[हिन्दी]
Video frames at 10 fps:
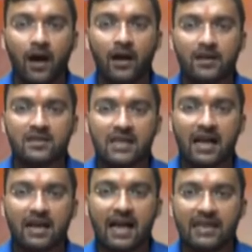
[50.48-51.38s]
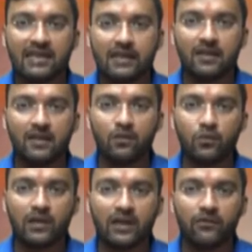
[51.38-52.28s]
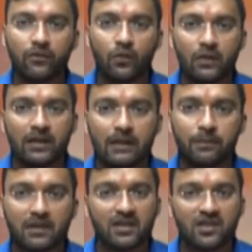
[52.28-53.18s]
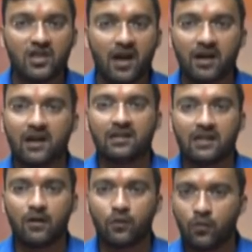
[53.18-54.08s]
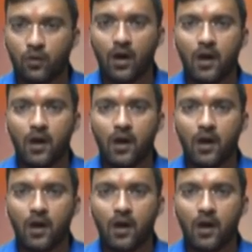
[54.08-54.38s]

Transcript: हर साल राखी के दिन उनके फोन की प्रतीक्षा करता हूं